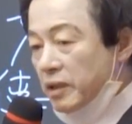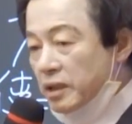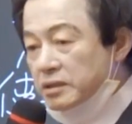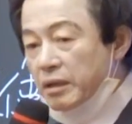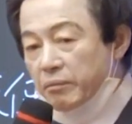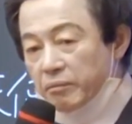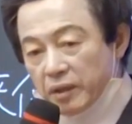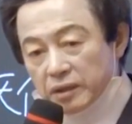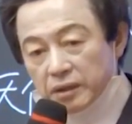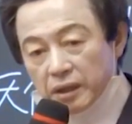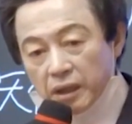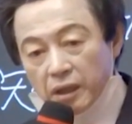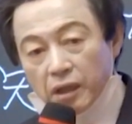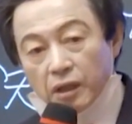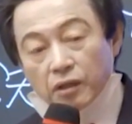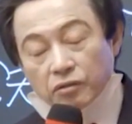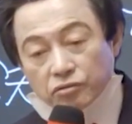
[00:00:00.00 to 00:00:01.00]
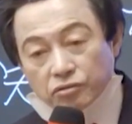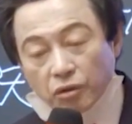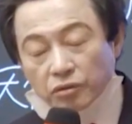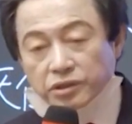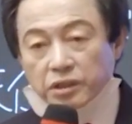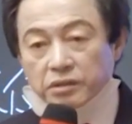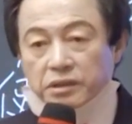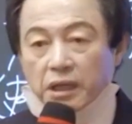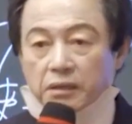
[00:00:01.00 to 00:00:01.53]
맞아 맞아.
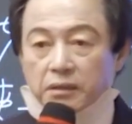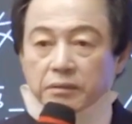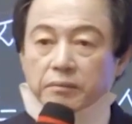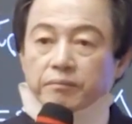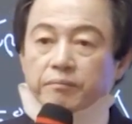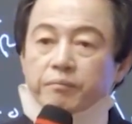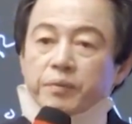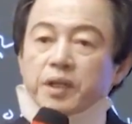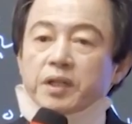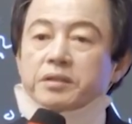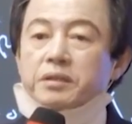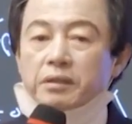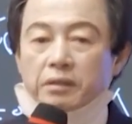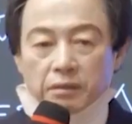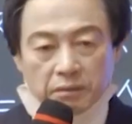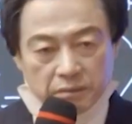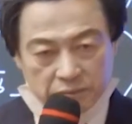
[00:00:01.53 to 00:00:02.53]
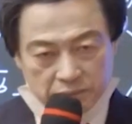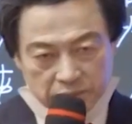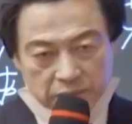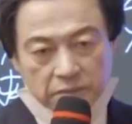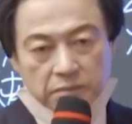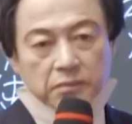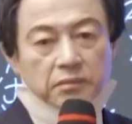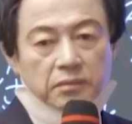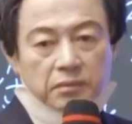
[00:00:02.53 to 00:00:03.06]
소천사는 삐져.
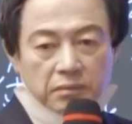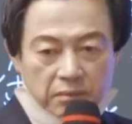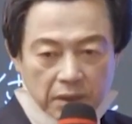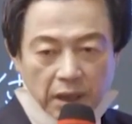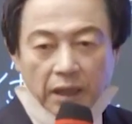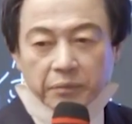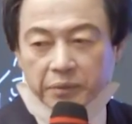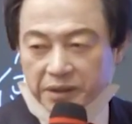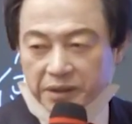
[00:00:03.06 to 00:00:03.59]
딱